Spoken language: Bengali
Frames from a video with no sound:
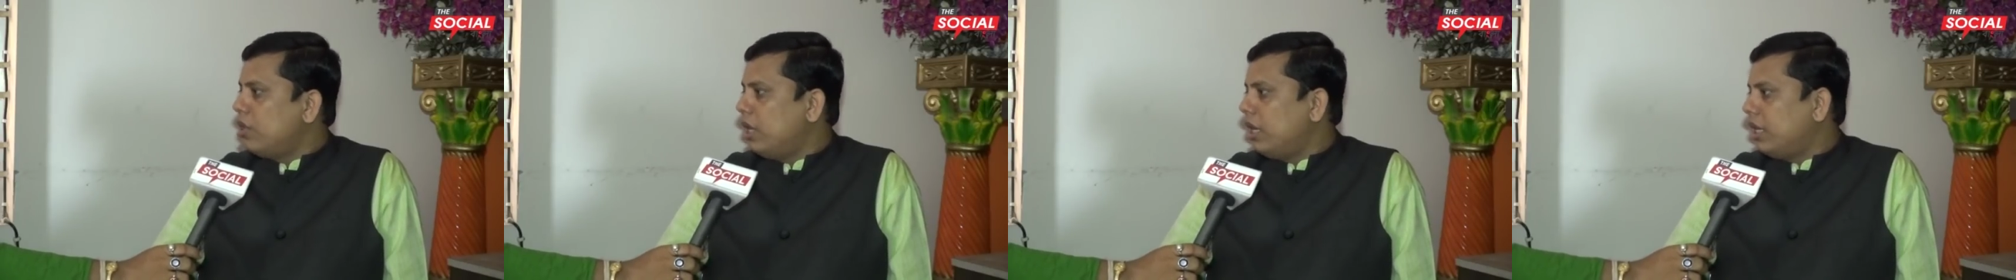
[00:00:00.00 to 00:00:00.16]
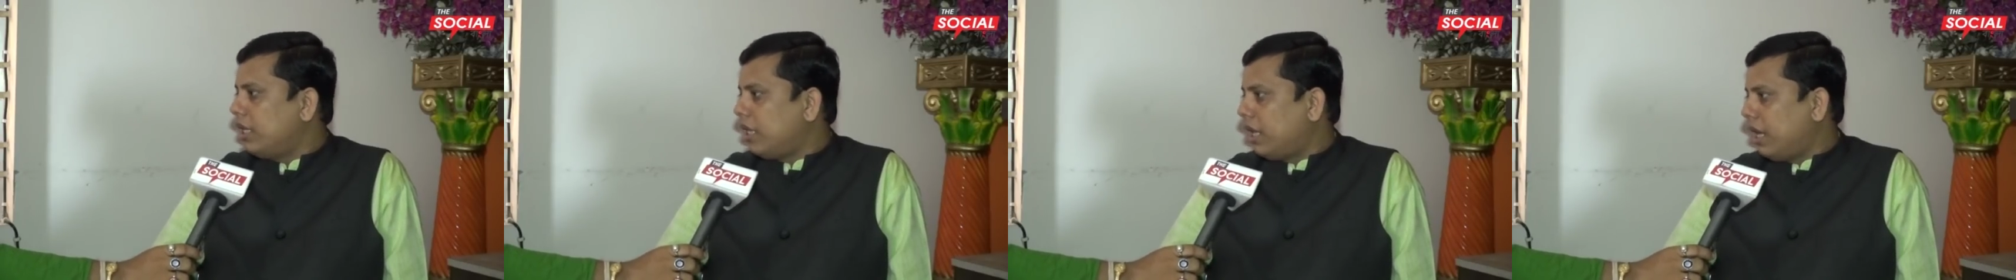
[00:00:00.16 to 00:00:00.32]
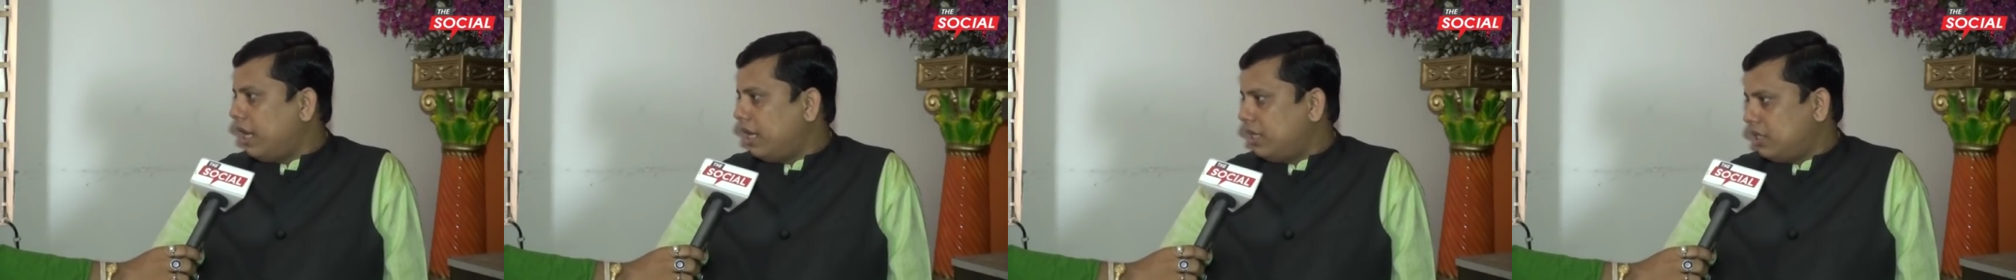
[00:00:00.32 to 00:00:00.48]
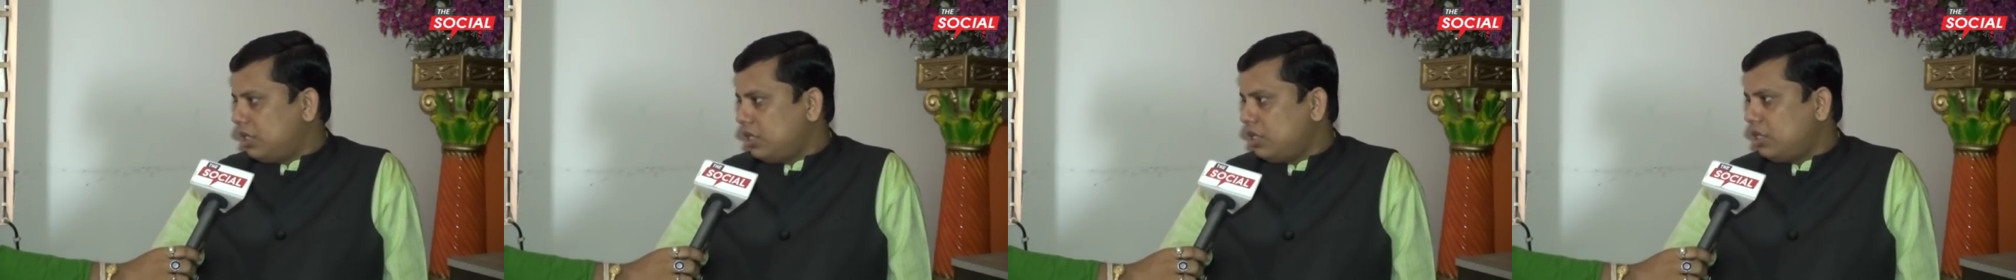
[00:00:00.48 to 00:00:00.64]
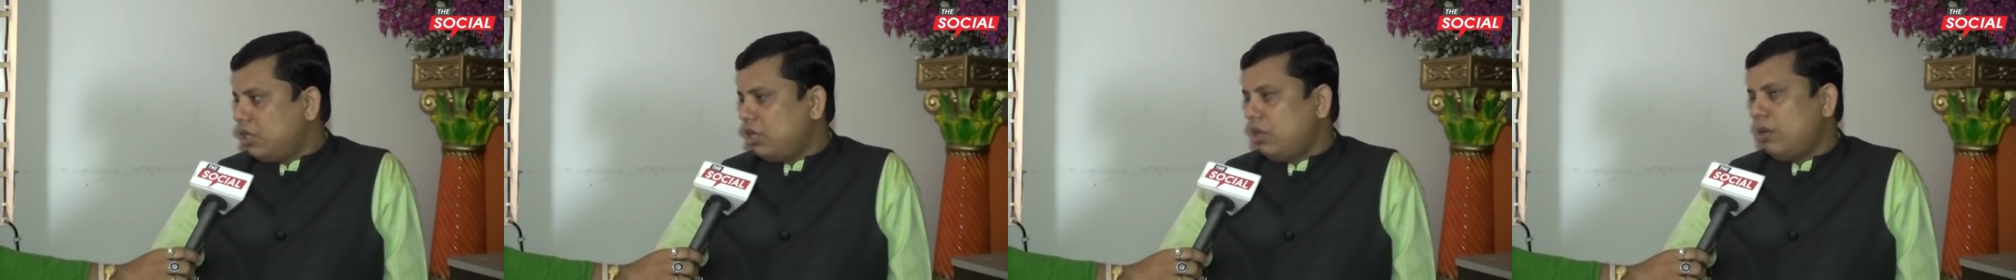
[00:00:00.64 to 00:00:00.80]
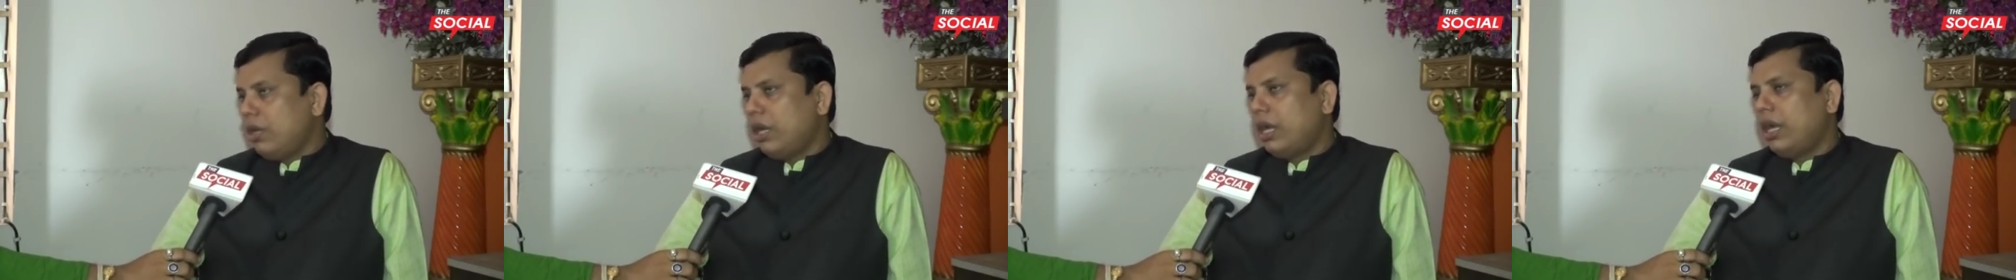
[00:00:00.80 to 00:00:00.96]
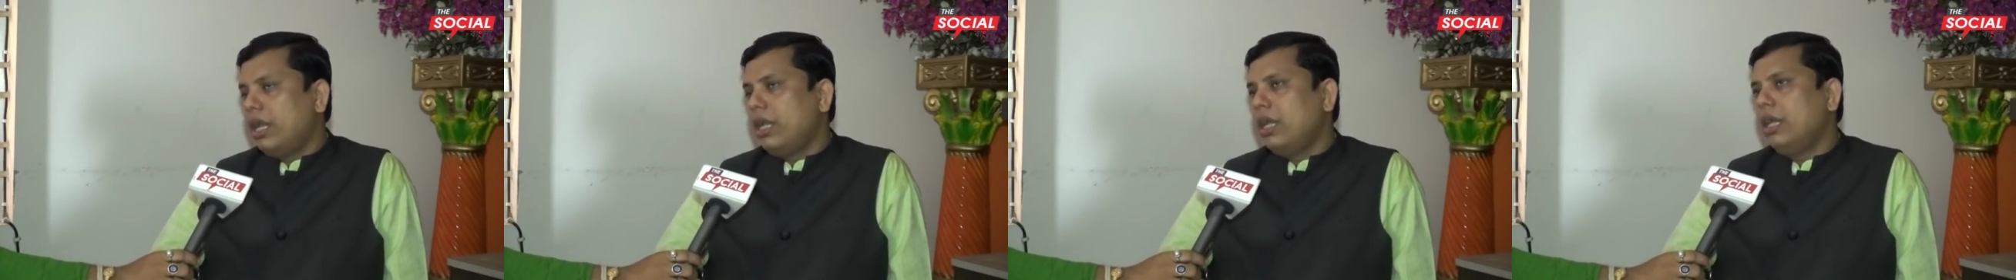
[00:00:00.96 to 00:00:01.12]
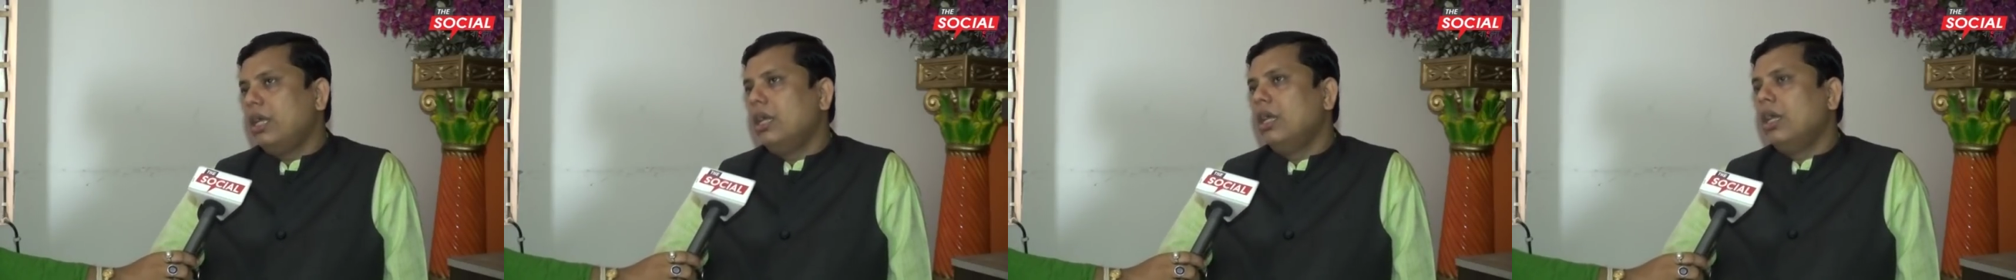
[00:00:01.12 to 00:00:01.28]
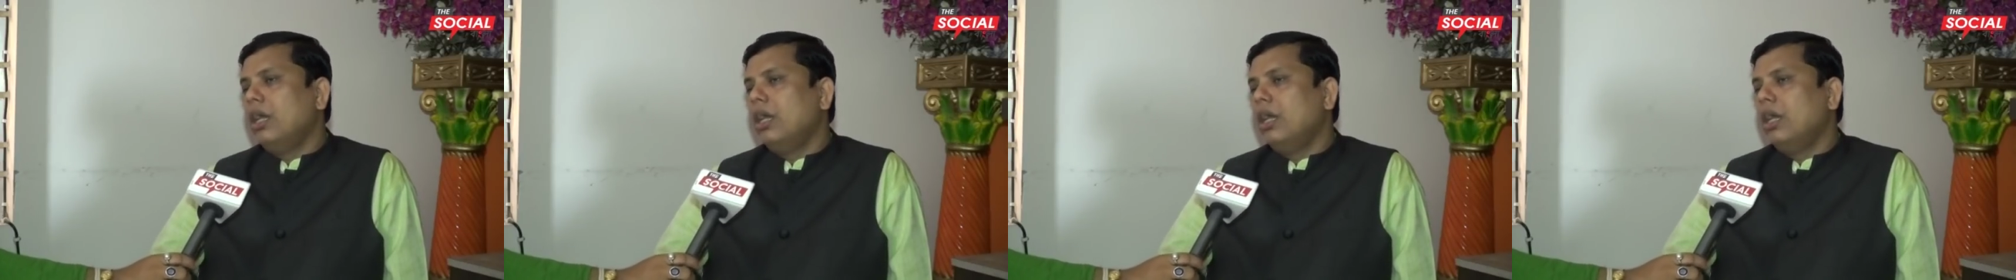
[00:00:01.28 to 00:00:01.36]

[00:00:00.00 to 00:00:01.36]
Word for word: জনের তারা এসেছিল এখানে